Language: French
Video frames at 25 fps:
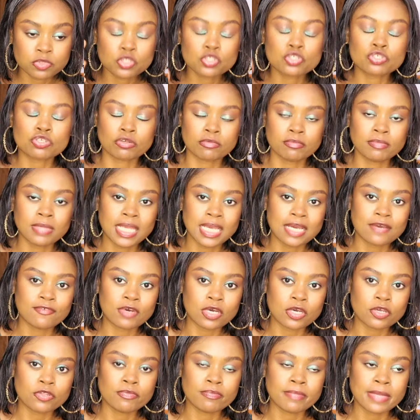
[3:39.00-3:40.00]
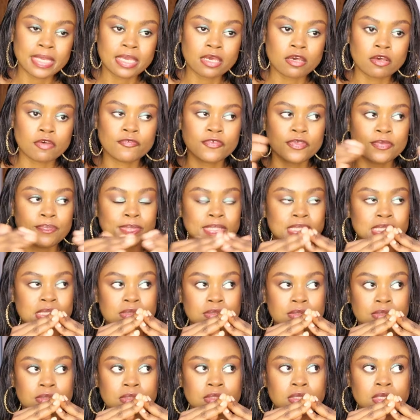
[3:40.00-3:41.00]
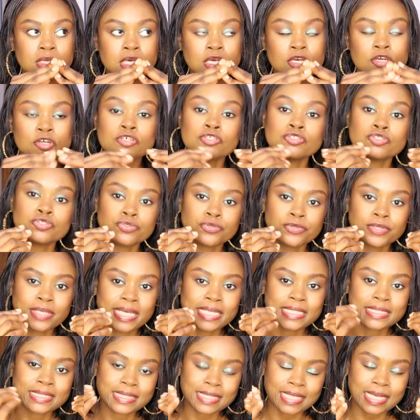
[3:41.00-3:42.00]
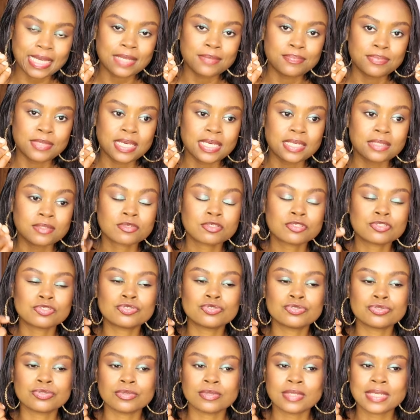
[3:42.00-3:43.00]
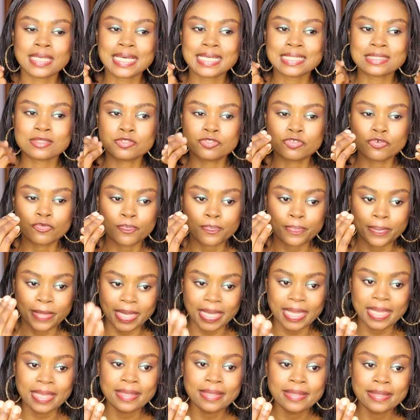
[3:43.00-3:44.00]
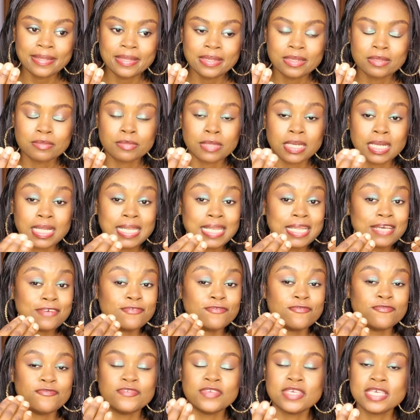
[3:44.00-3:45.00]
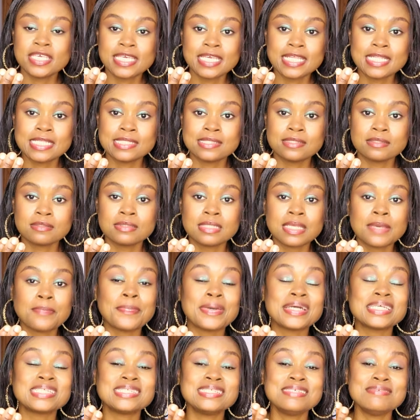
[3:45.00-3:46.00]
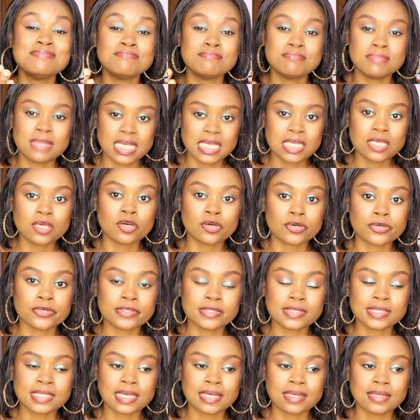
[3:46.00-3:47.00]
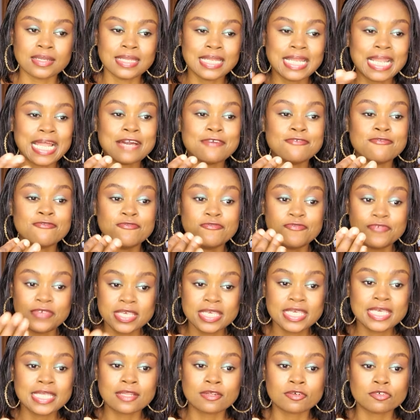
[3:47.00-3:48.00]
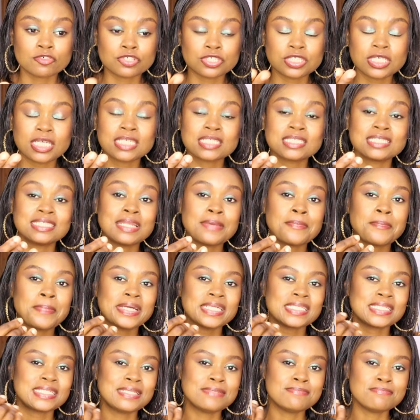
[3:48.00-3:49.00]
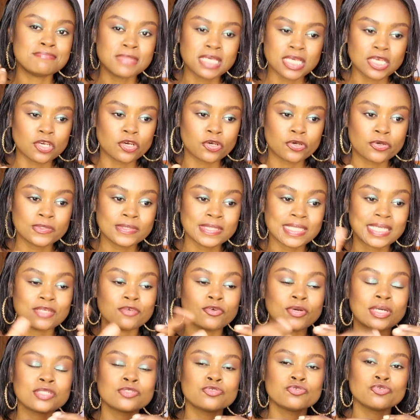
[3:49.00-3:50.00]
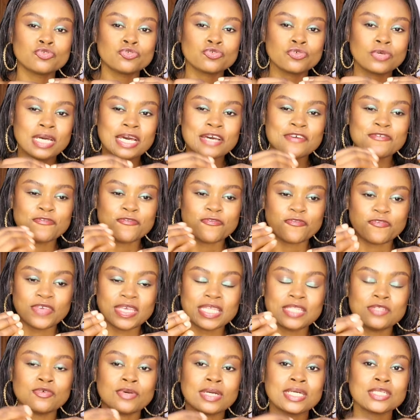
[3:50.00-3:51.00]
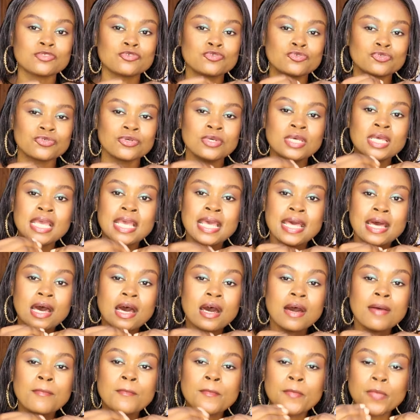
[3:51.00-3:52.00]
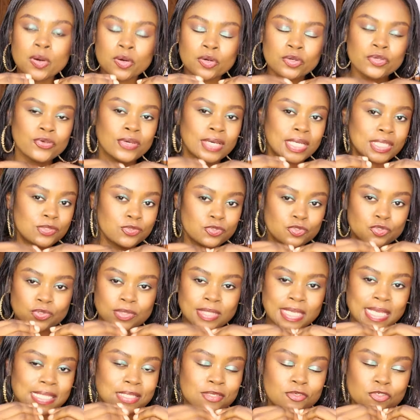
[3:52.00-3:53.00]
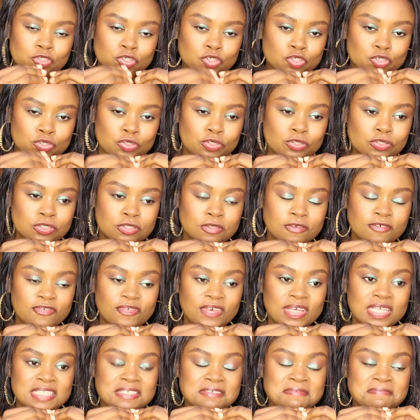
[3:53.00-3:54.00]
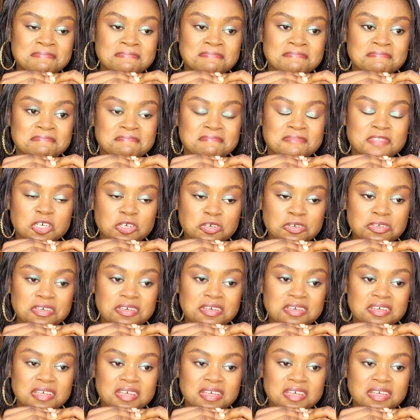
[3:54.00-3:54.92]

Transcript: sembler avoir une meilleure vie, parce que quand tu regardes très bien, quand tu regardes de près, ben, la vie qu'ils ont n'est pas si meilleure que ça. La vie qu'ils recherchent n'est pas si meilleure que ça. Il y aura toujours un vide, il y aura toujours un manque, il y aura toujours quelque chose en fait. Donc,